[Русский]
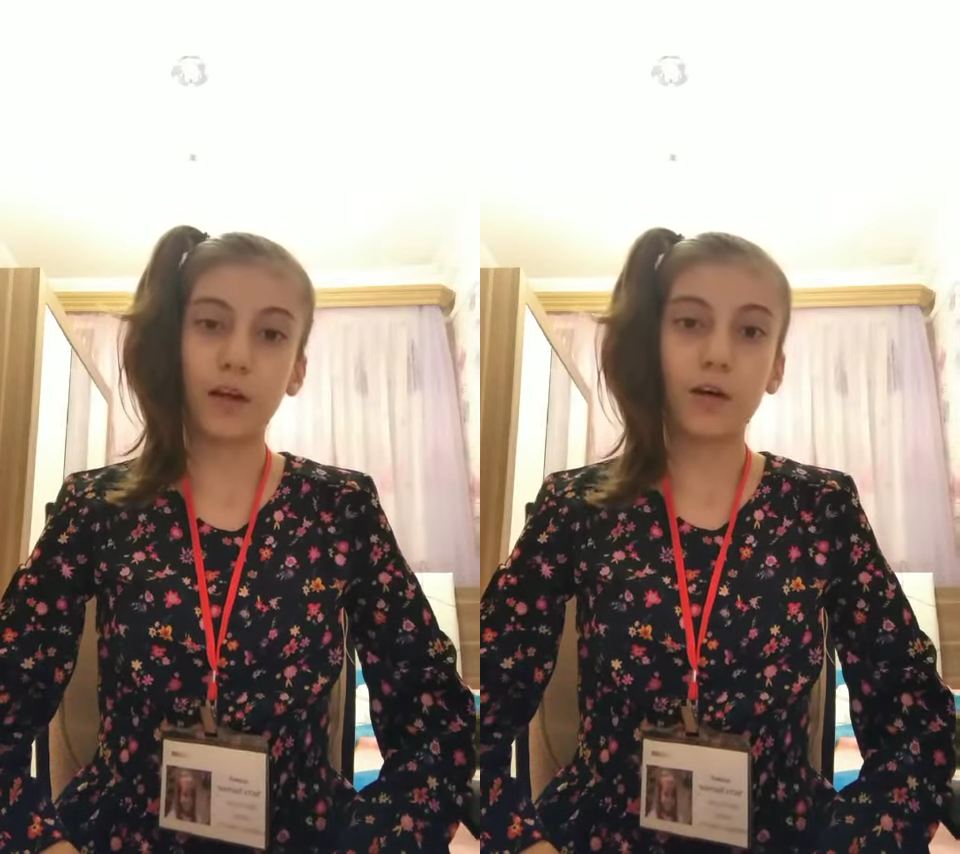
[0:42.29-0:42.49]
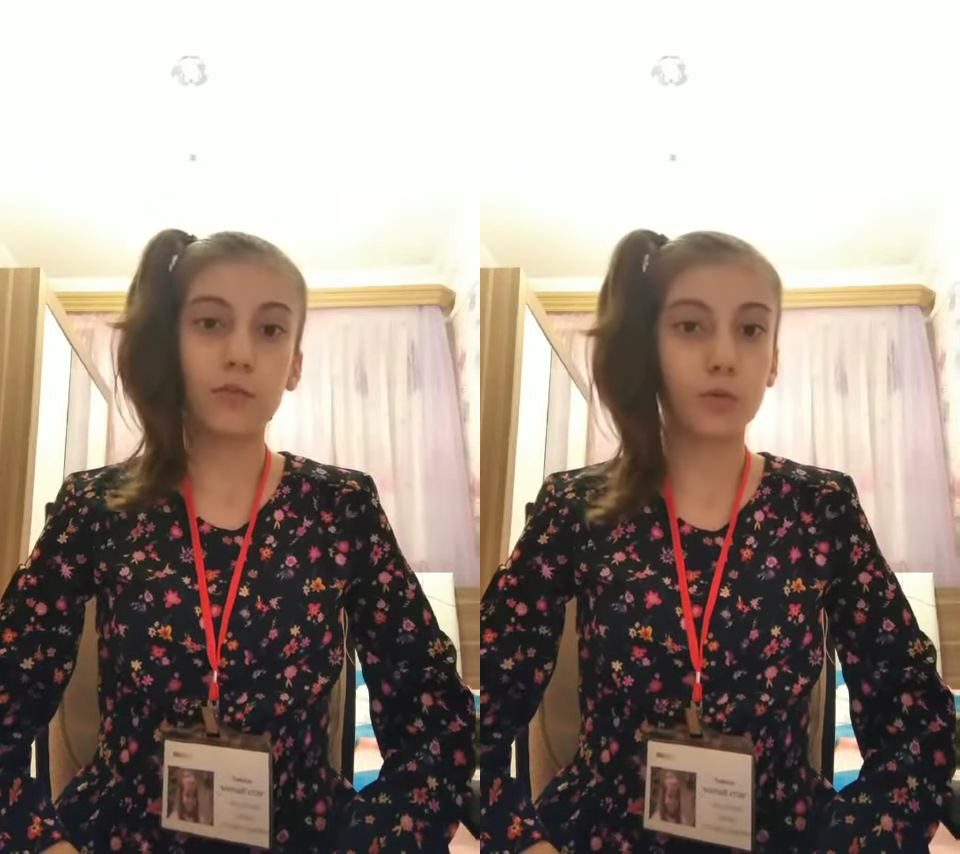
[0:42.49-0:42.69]

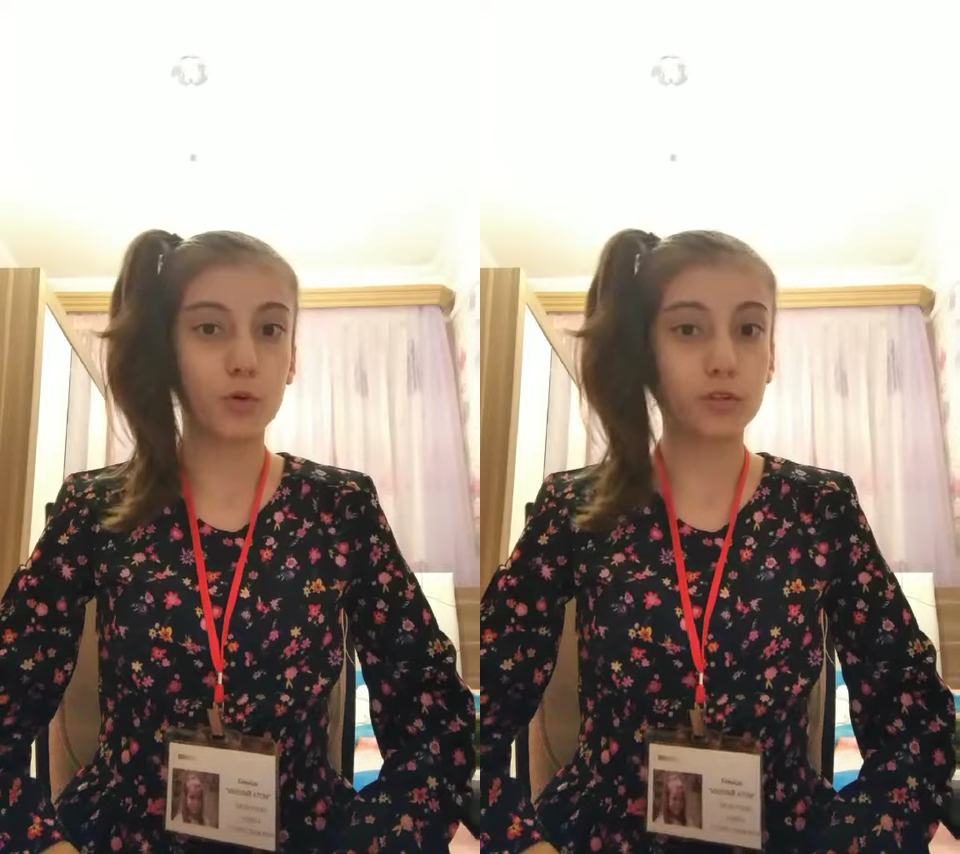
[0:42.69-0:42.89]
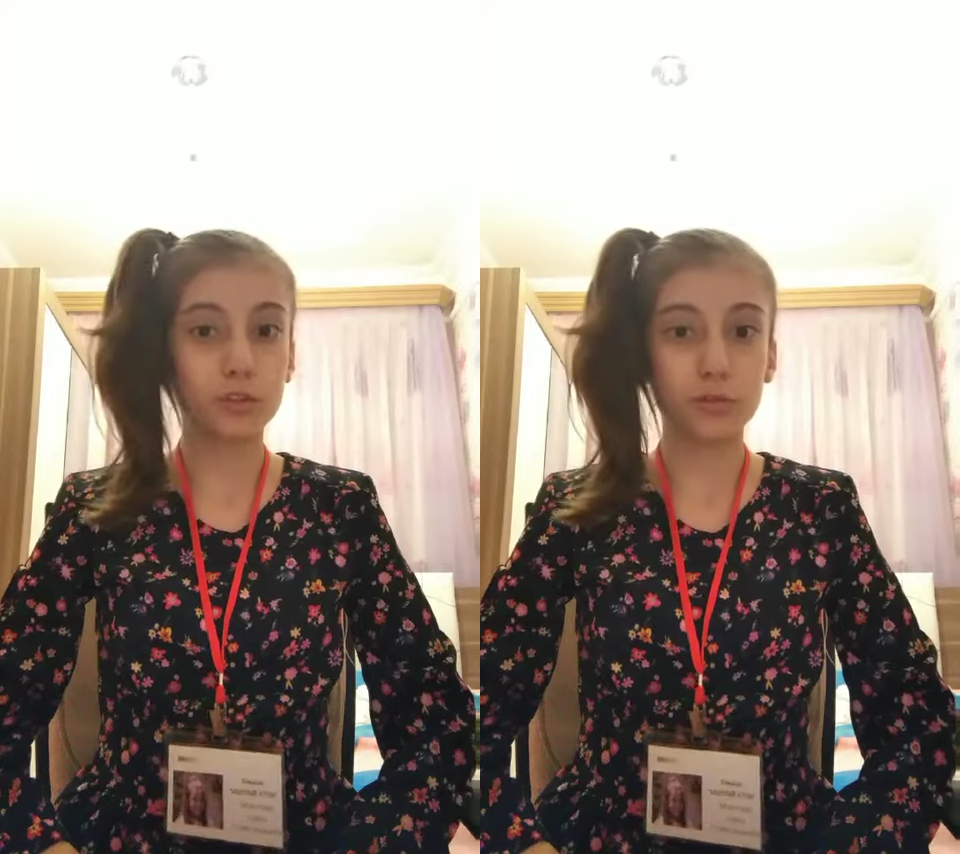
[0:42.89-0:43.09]

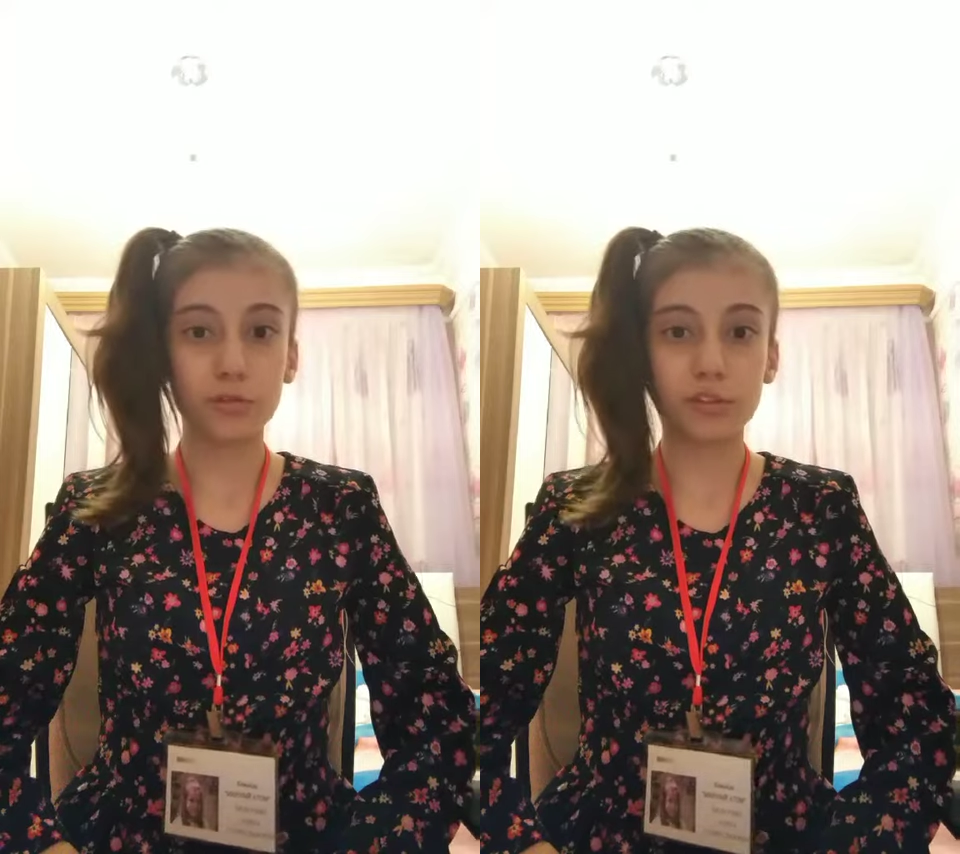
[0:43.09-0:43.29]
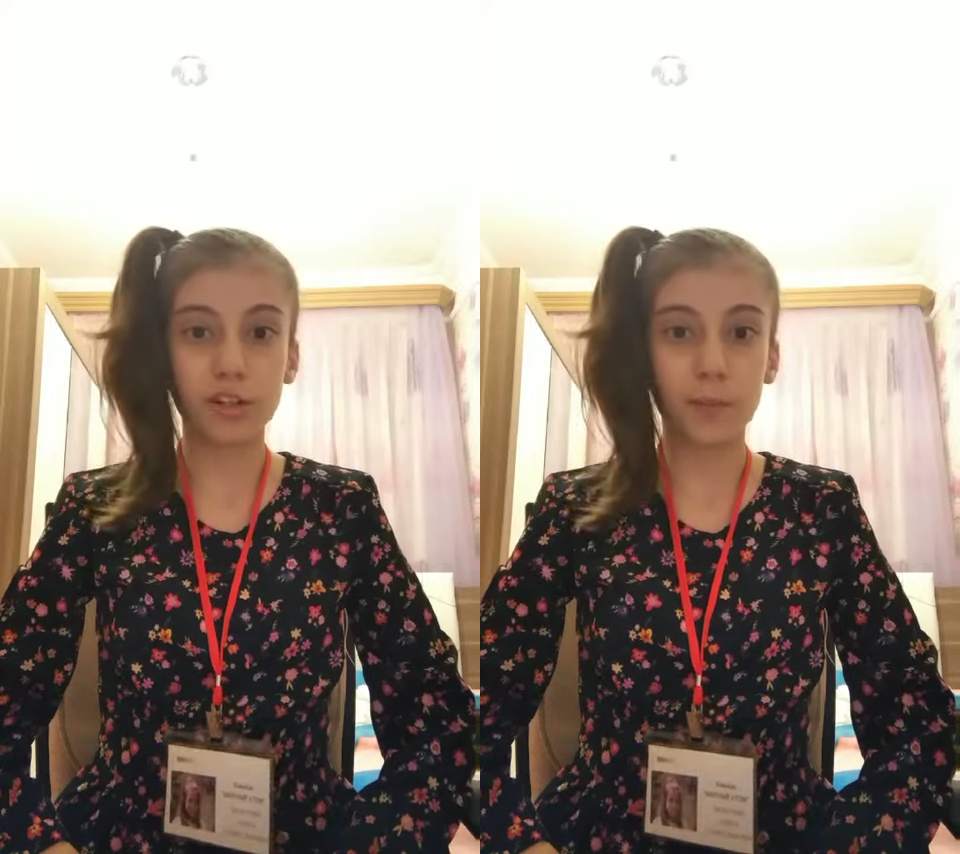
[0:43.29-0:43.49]
Входят
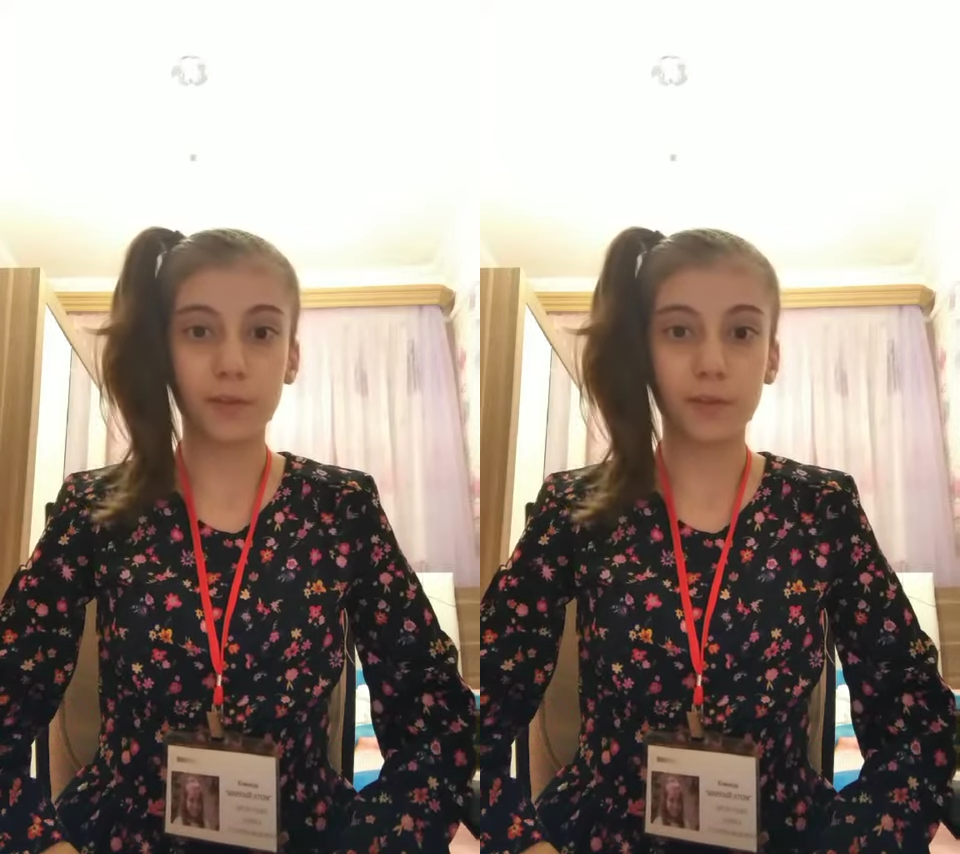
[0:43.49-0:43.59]
друзья